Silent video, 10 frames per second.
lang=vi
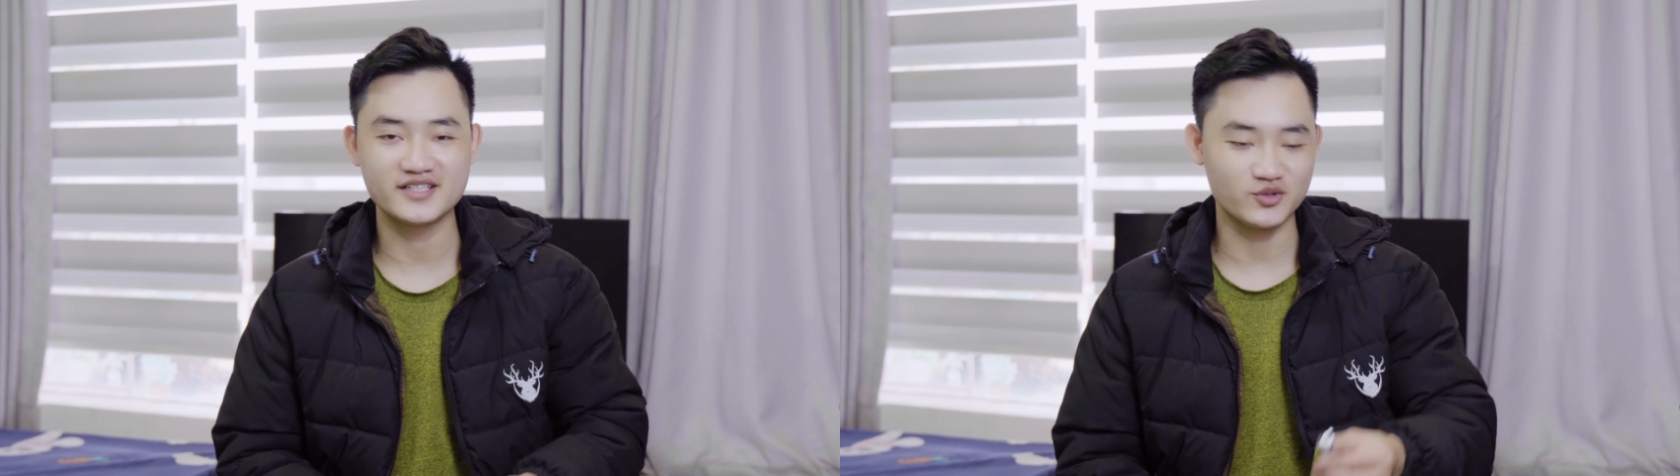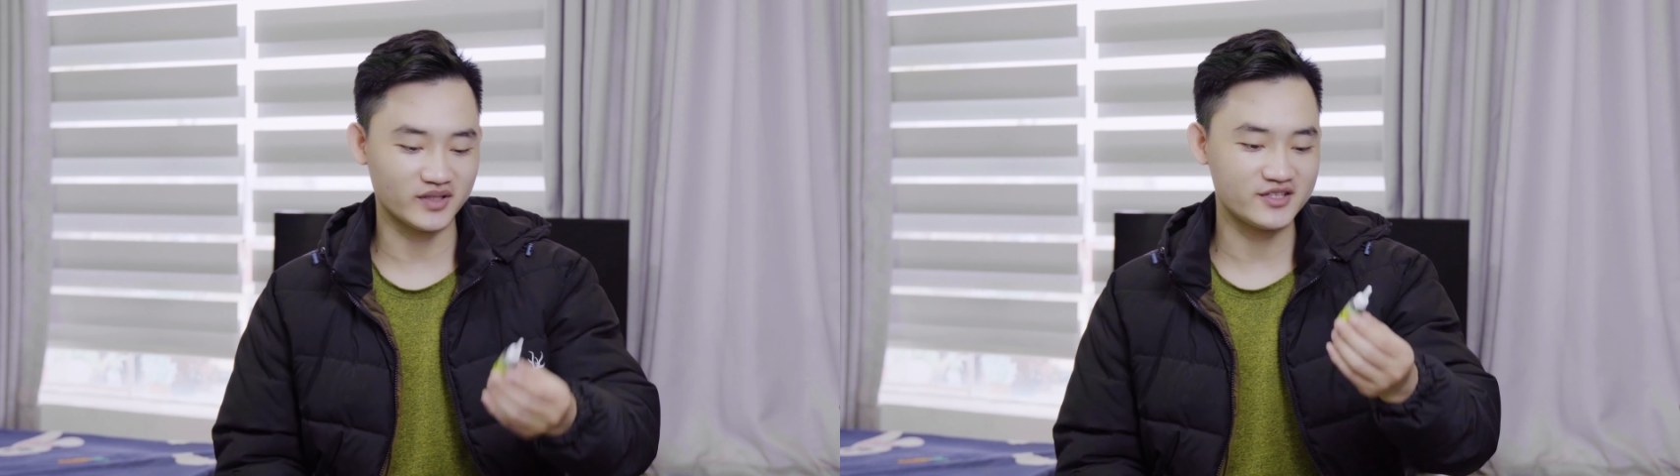
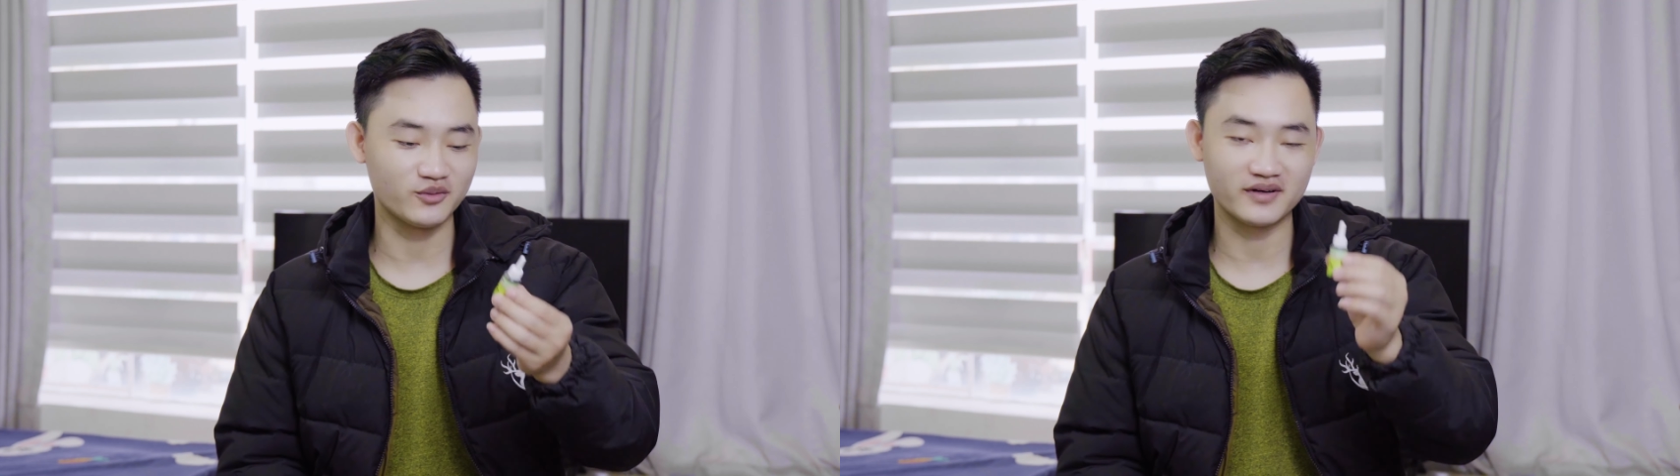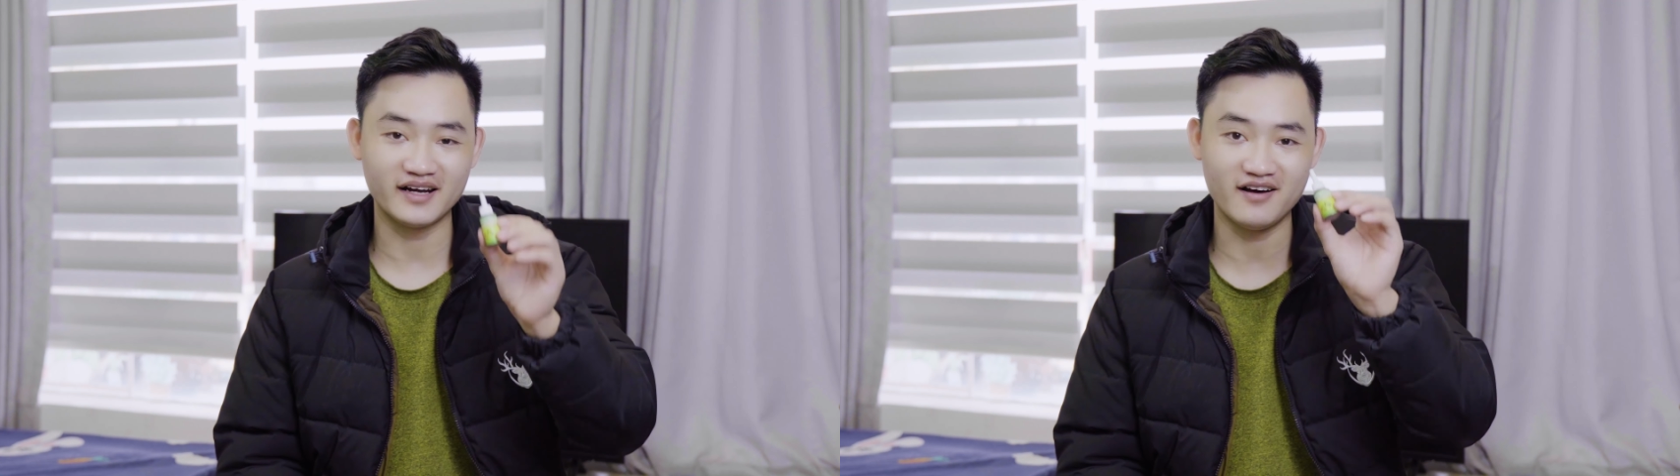thì chúng ta
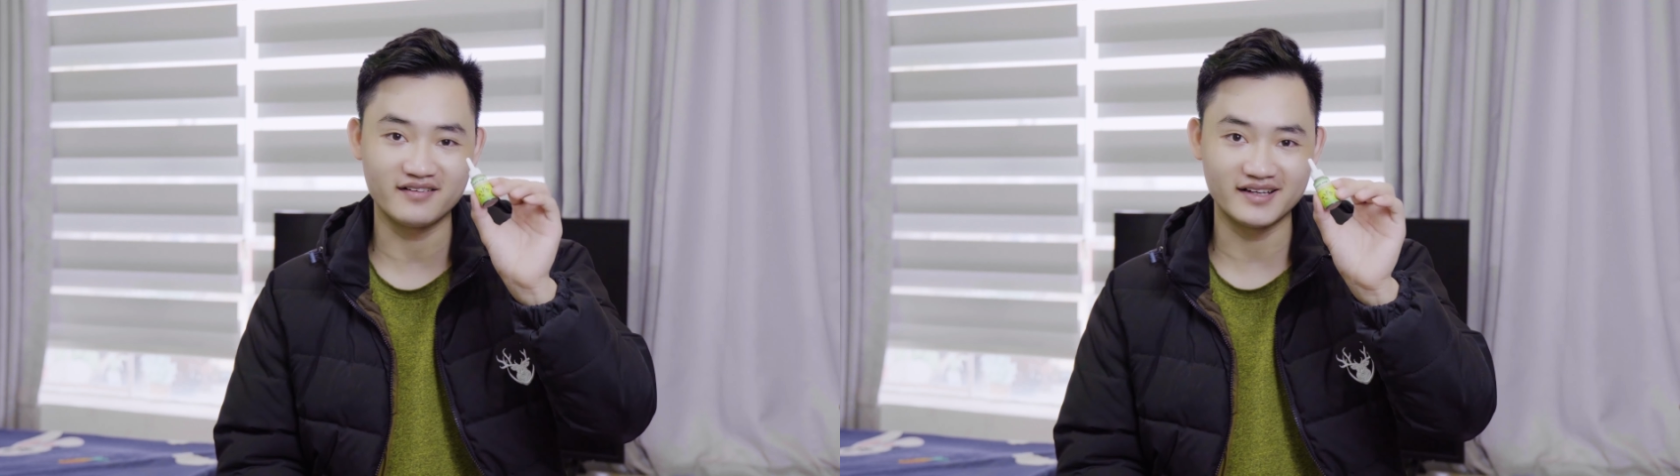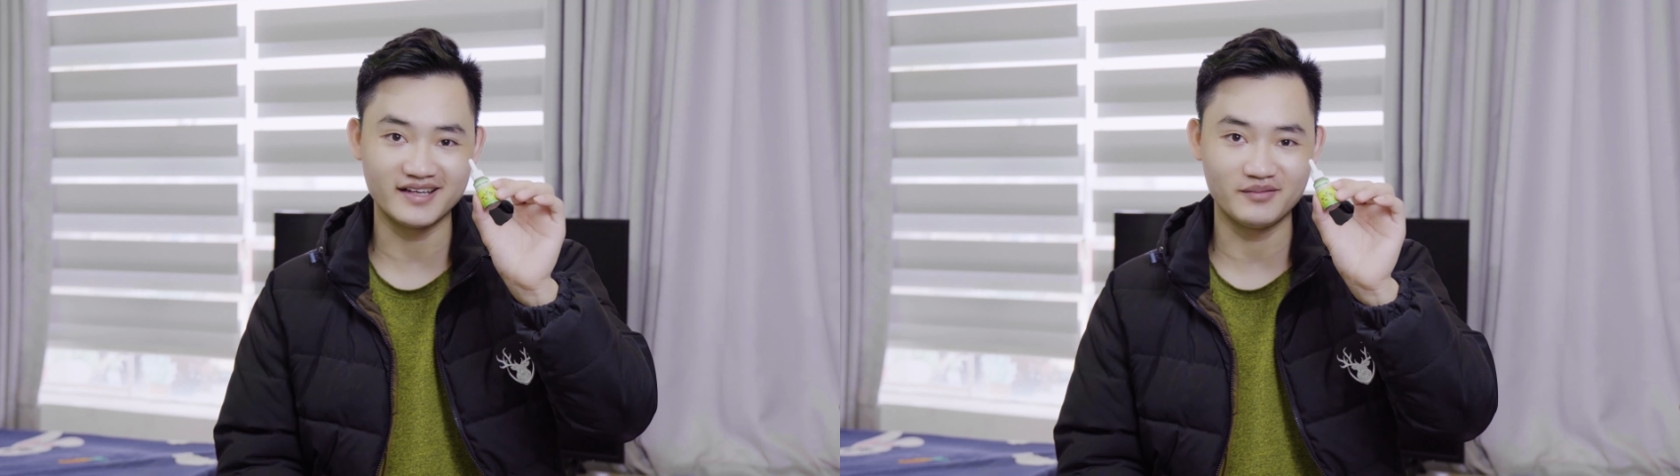dùng cái
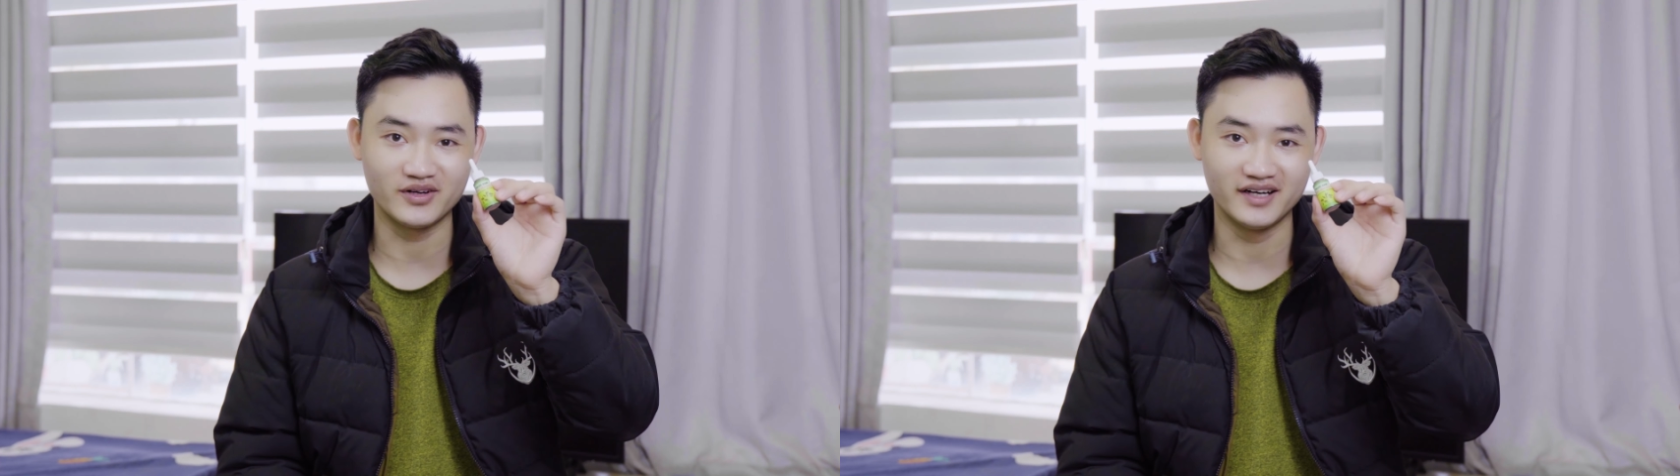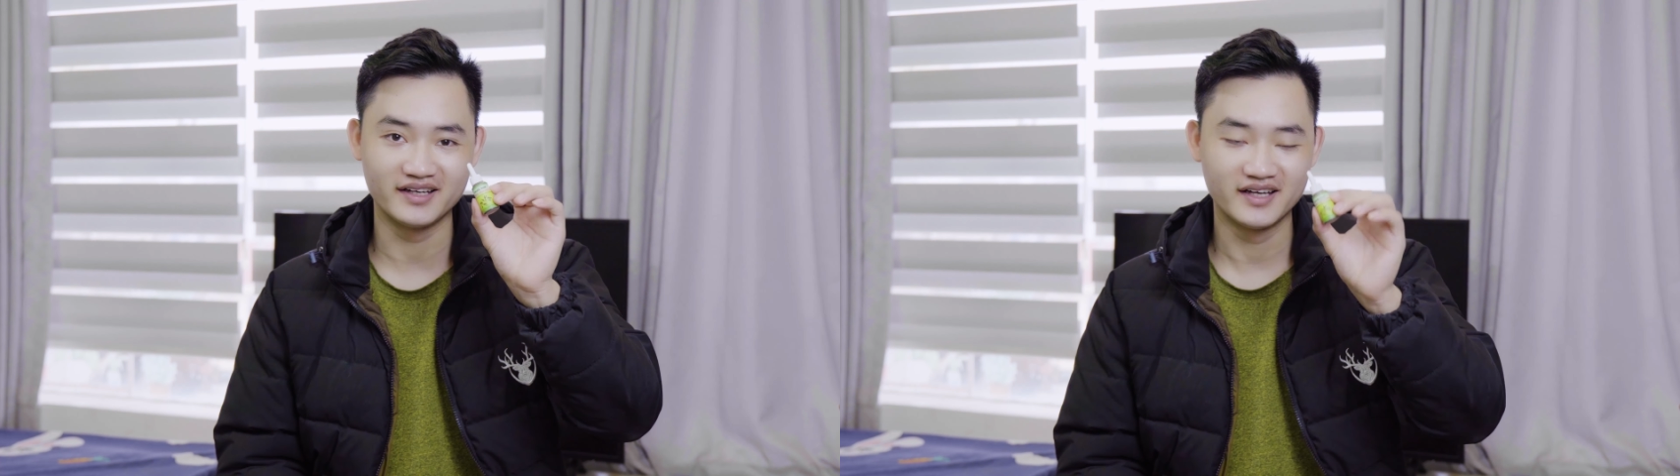lọ này nha
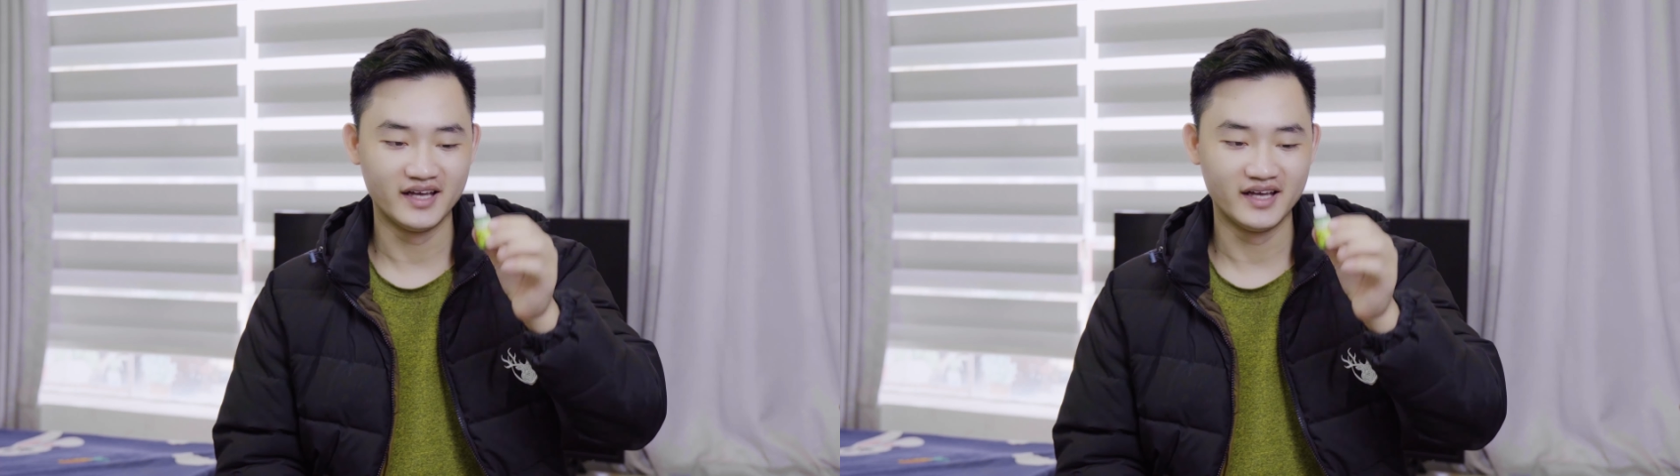mọi người.